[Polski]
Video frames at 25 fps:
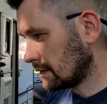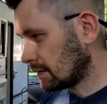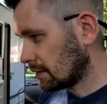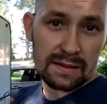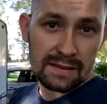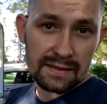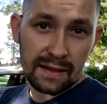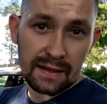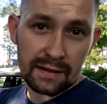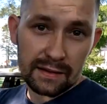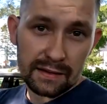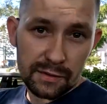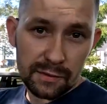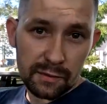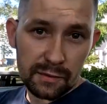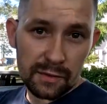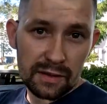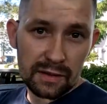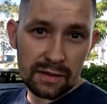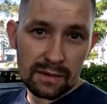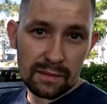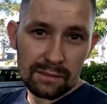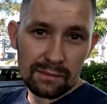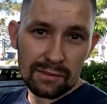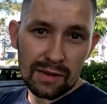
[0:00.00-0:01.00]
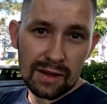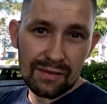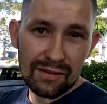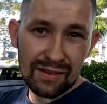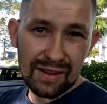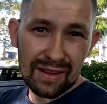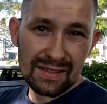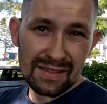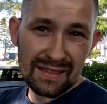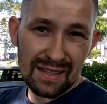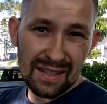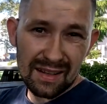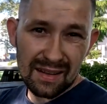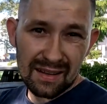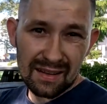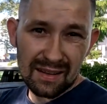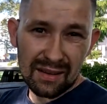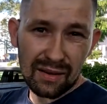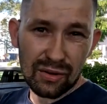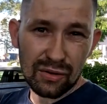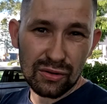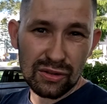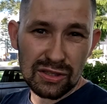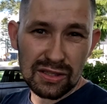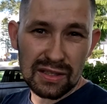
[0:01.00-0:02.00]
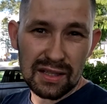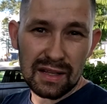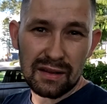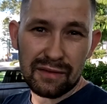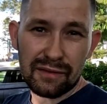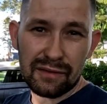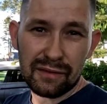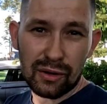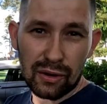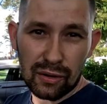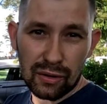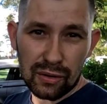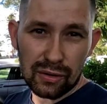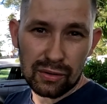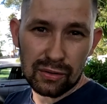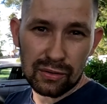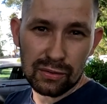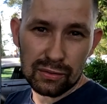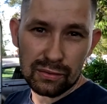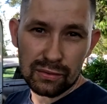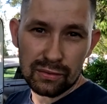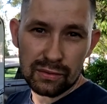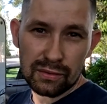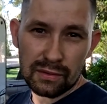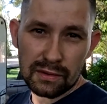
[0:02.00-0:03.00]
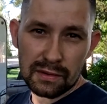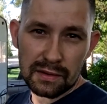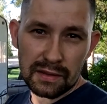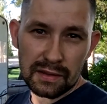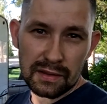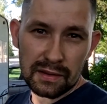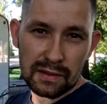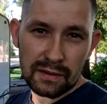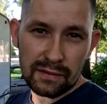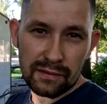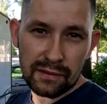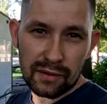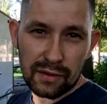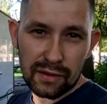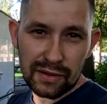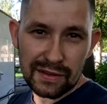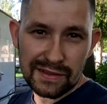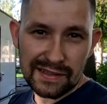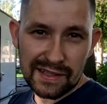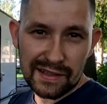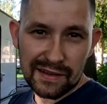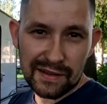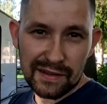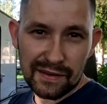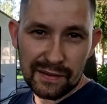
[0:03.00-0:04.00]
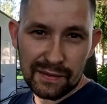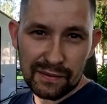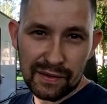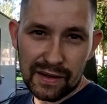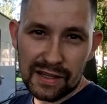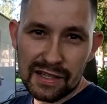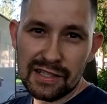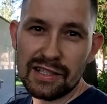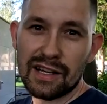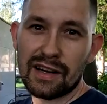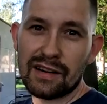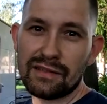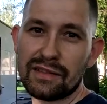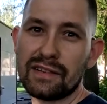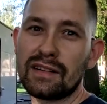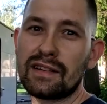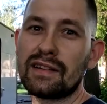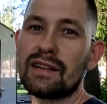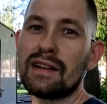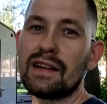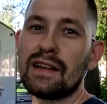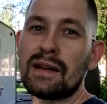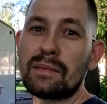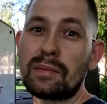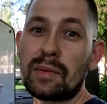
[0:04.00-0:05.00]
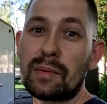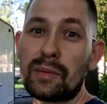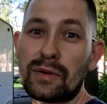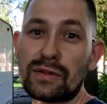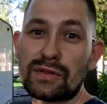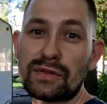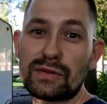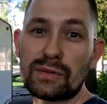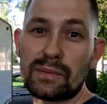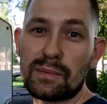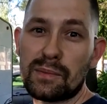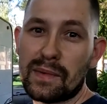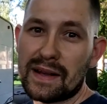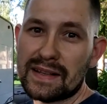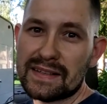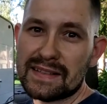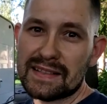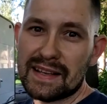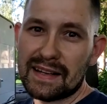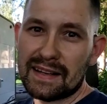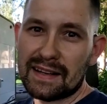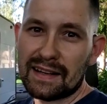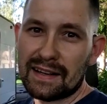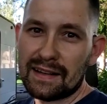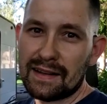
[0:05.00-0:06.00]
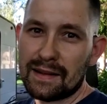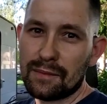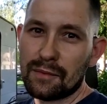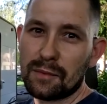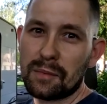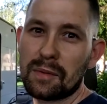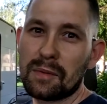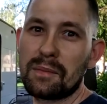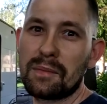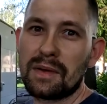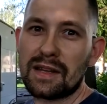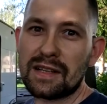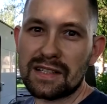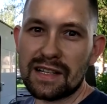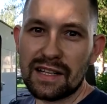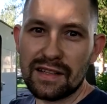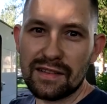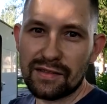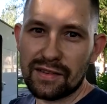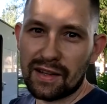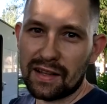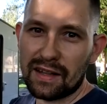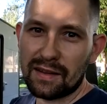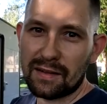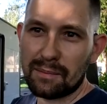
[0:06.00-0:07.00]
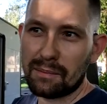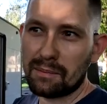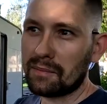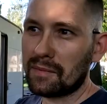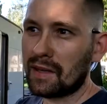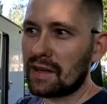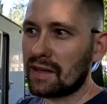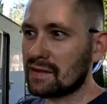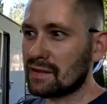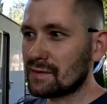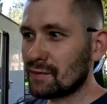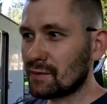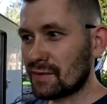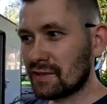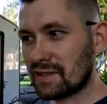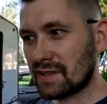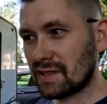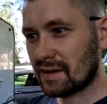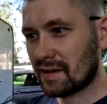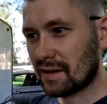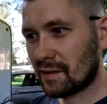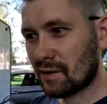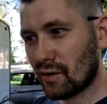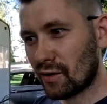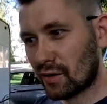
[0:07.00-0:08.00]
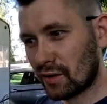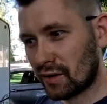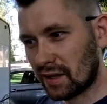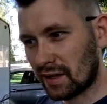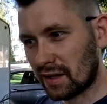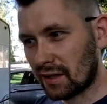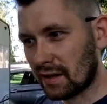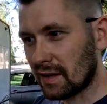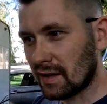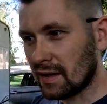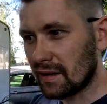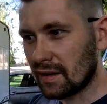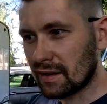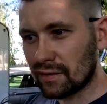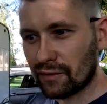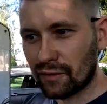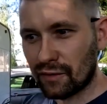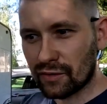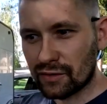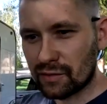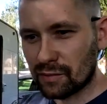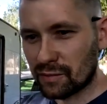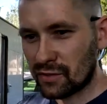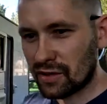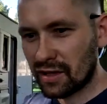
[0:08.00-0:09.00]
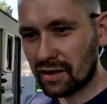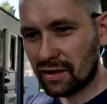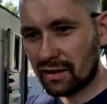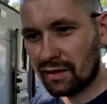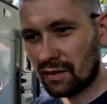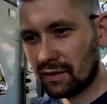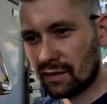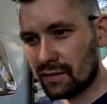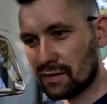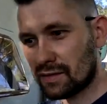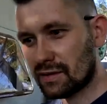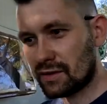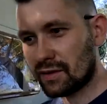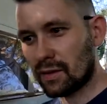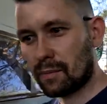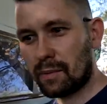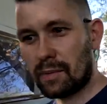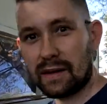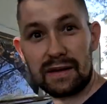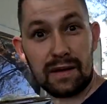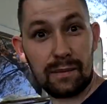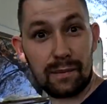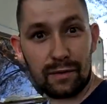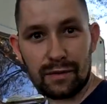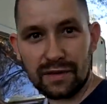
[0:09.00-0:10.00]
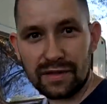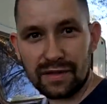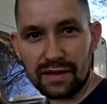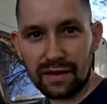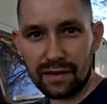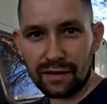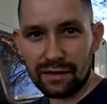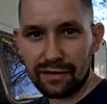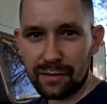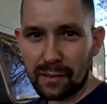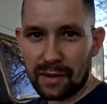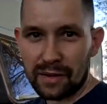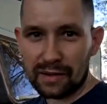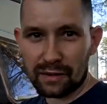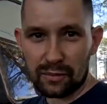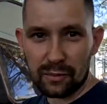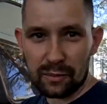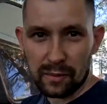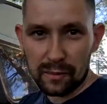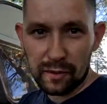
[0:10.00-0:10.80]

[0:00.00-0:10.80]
I staliśmy mniej więcej godzinę w korku w okolicach Warszawy. Po prostu masakra, nie mógłbym mieszkać w takim miejscu, gdzie te korki tworzą się non-stop, a nie było żadnego wypadku.